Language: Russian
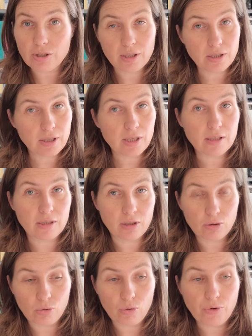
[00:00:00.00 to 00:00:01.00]
детей,
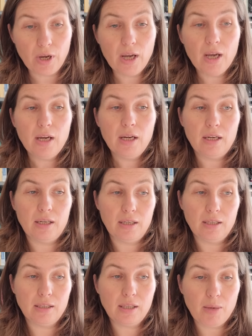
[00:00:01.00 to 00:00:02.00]
стариков.
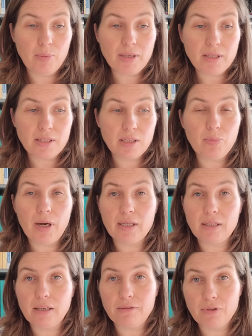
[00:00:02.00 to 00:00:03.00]
А, Хамас
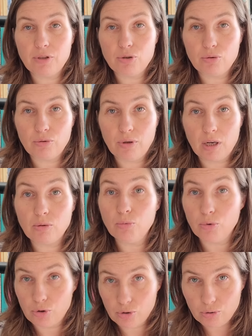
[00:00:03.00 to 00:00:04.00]
снимает на видео, как
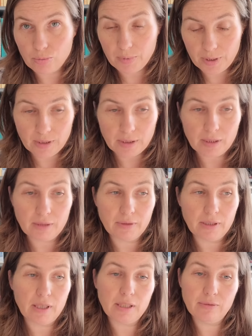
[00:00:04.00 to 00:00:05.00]
мучают пленных,
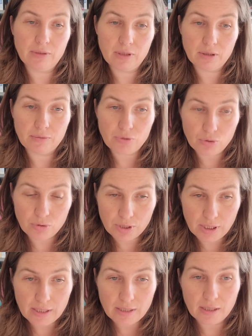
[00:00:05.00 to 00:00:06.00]
выкладывает это в
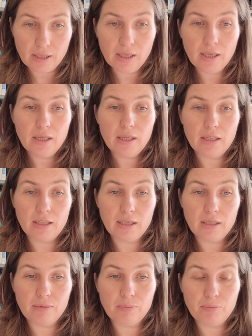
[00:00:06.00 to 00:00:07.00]
соцсети.
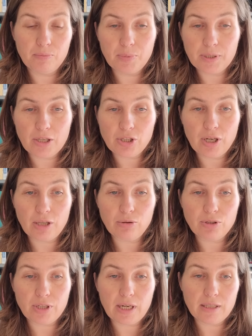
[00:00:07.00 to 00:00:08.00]
Э, поначалу
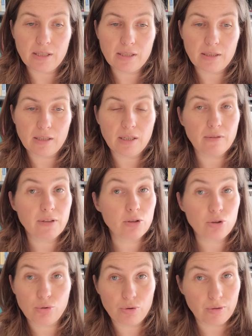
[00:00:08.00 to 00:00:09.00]
израильская страна говорила,
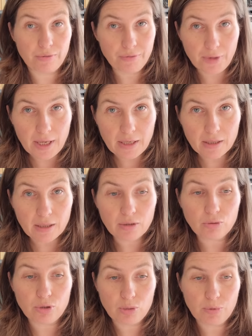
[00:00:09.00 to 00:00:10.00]
что это фейк,
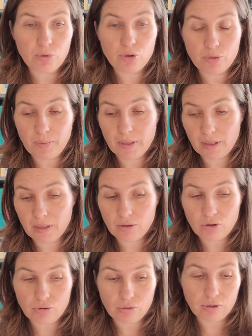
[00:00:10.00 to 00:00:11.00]
но теперь уже
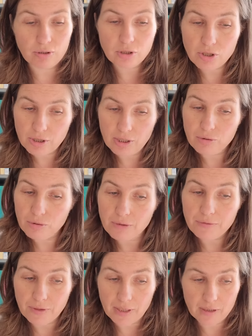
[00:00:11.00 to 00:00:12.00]
понятно, что это, к сожалению,
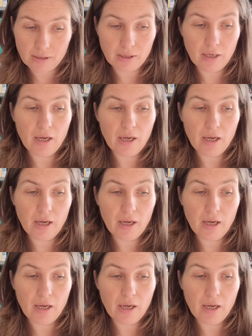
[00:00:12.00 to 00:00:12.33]
не фейк.